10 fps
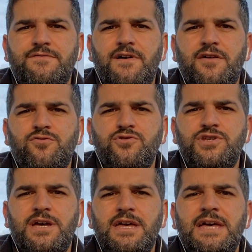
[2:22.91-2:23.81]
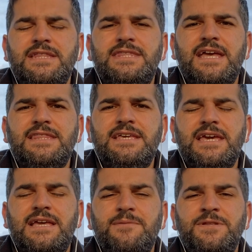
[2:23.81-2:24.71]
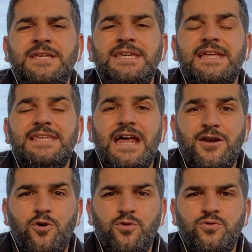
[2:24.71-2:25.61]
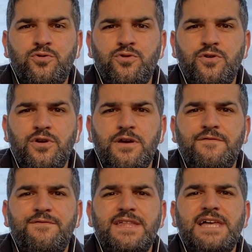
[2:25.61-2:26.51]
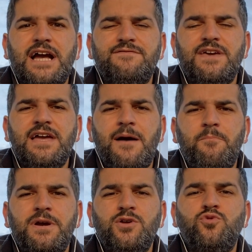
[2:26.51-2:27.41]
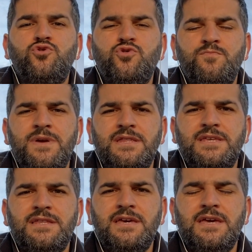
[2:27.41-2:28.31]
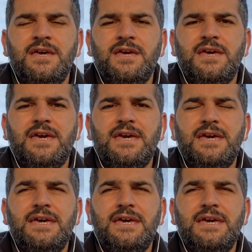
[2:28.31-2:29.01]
Fatih Hoca teknik ekibinin yeterli olduğunu ve takviye yapmayı düşünmediğini e,